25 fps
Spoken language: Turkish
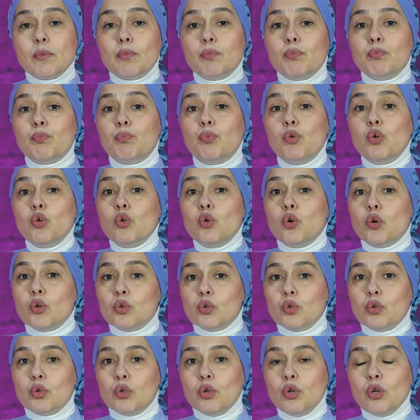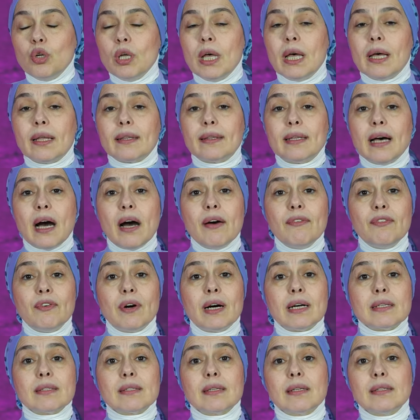Bu konuyu daha
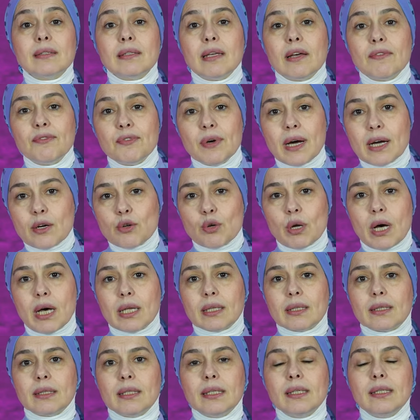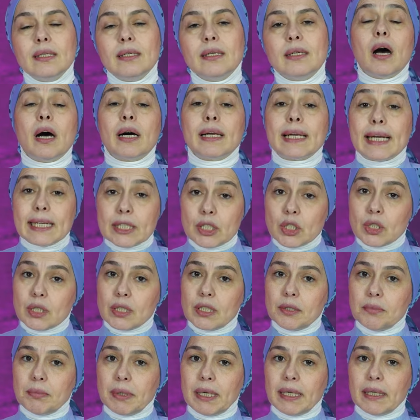fazla teferruatlı
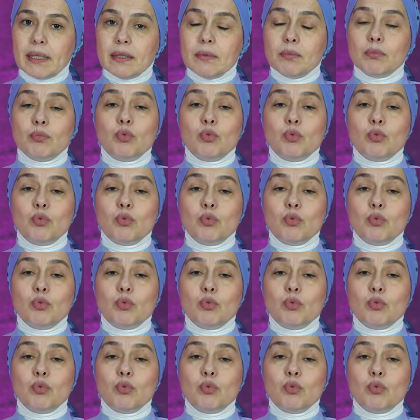araştırmayın.